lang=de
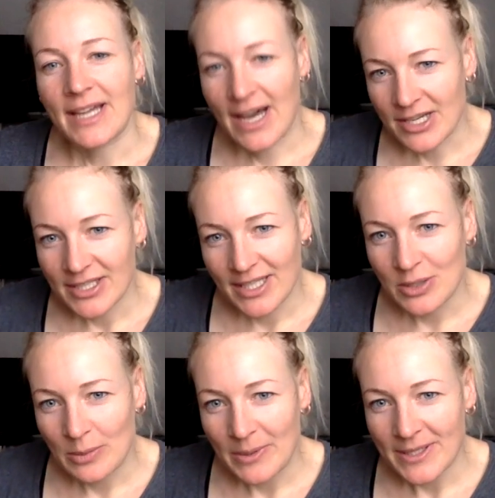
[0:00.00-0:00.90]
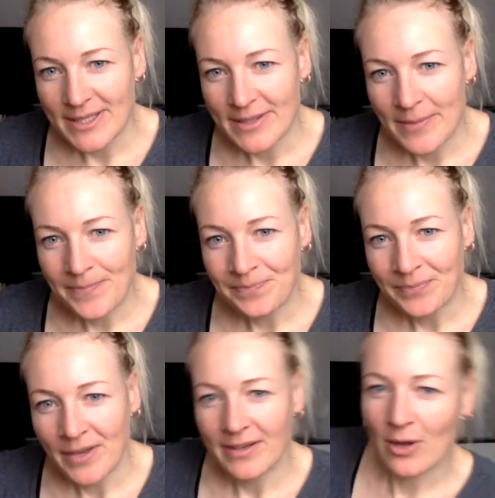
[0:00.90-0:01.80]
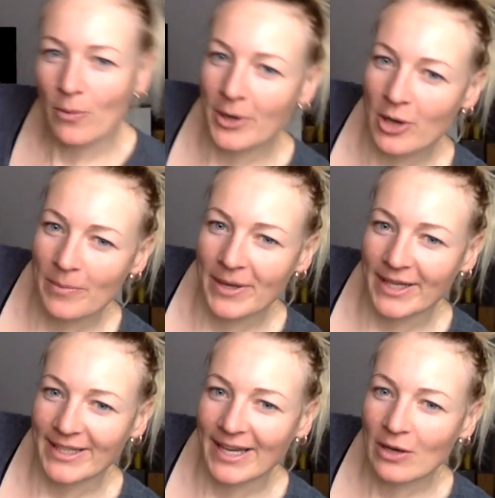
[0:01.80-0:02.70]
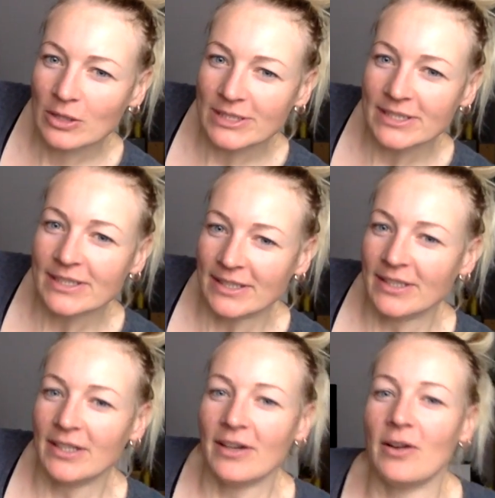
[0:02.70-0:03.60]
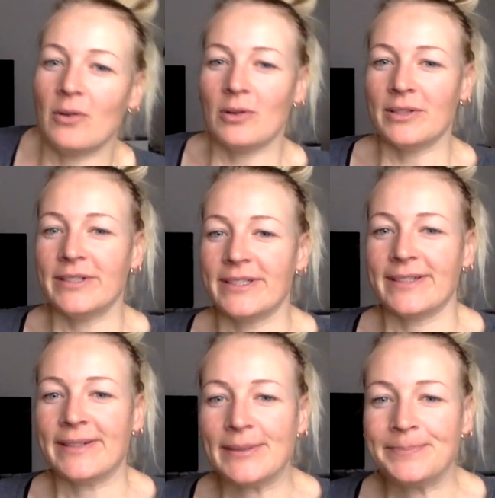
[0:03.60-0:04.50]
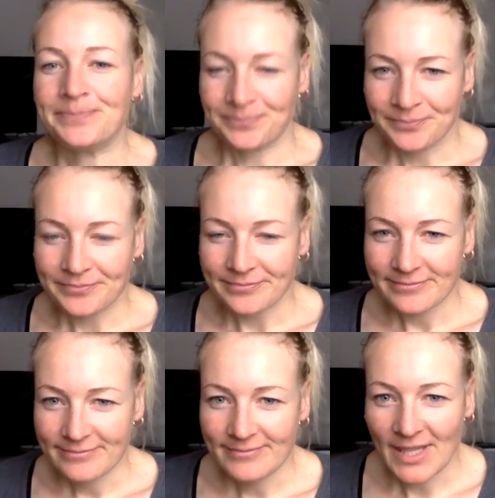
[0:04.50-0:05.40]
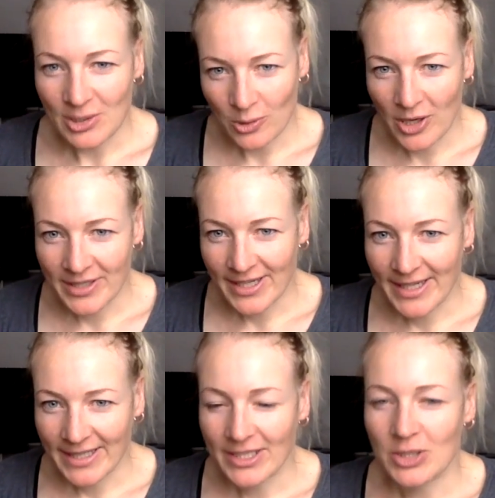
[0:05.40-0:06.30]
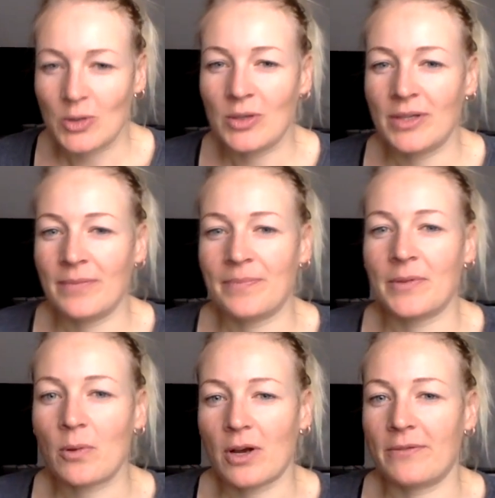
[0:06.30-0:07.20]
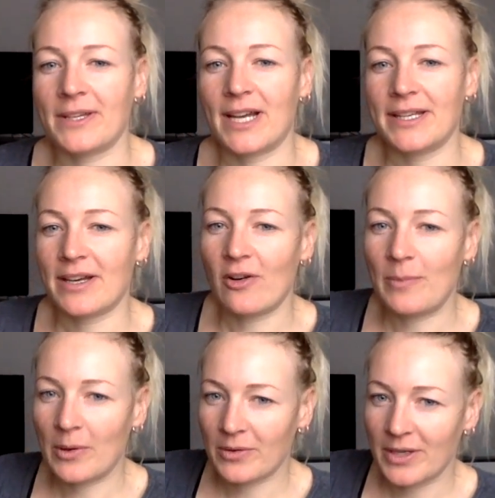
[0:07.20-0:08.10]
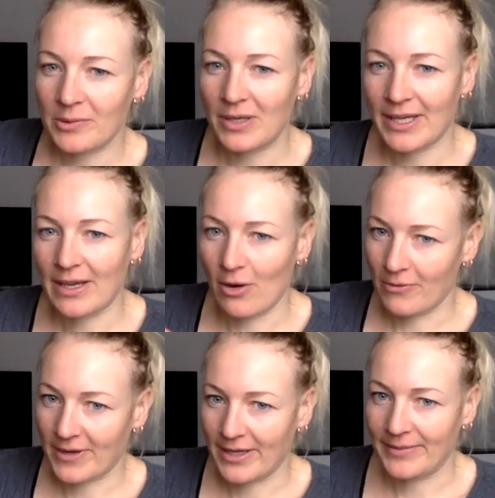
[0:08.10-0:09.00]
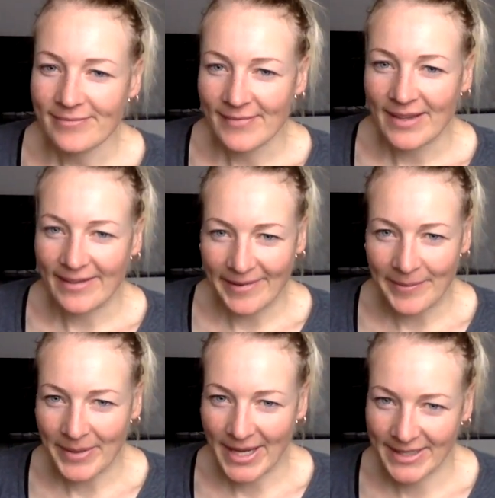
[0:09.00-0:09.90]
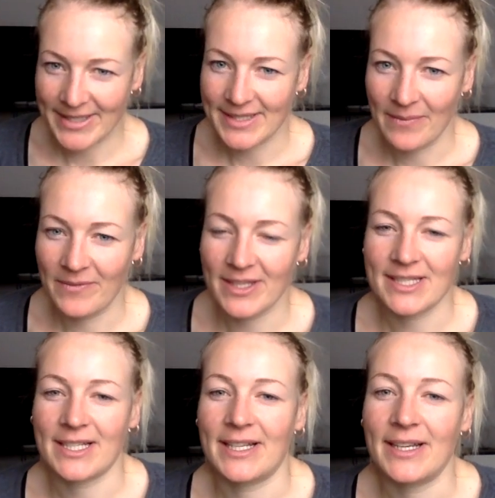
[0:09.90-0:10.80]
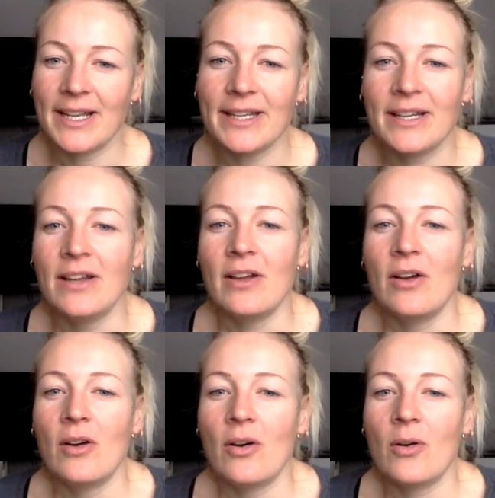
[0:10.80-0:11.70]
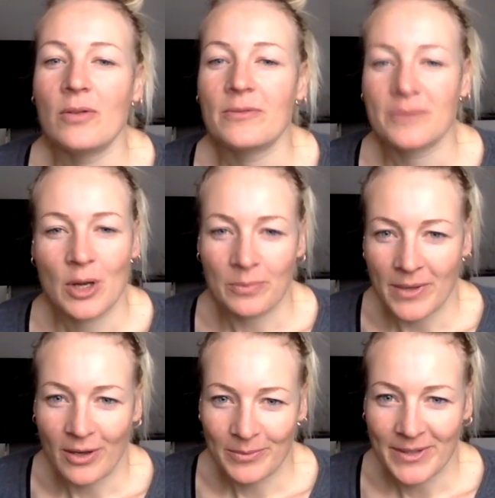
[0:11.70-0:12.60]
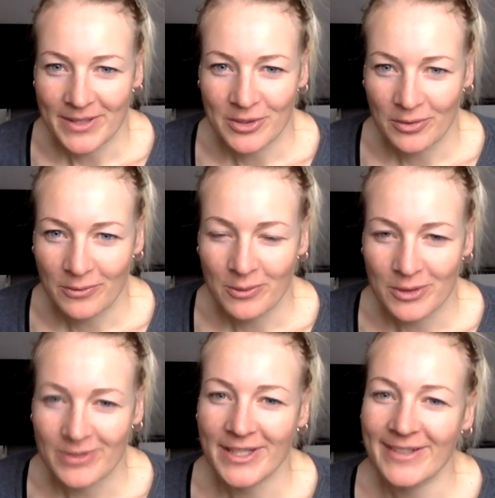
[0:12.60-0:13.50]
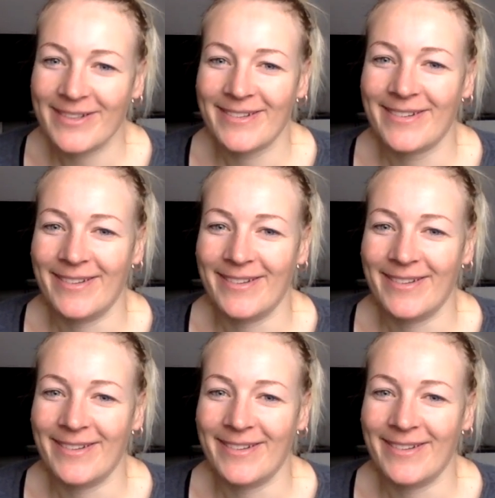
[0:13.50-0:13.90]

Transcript: Der Arsch geht zur Piste, der Oberkörper geht raus und ähm, so könnt ihr dann richtig schön Druck auf die Kante aufbauen und natürlich aufkanten. Ähm, reitet das eben wie gesagt aneinander und schaut mal, ob das schon funktioniert.